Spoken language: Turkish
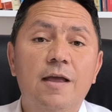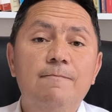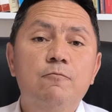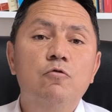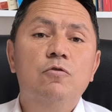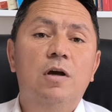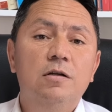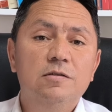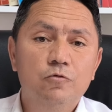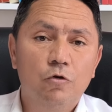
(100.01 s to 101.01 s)
en büyük
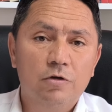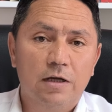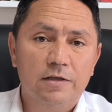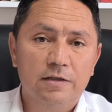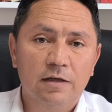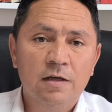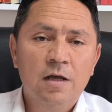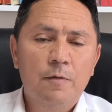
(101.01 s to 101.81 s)
yardımcı organıydı.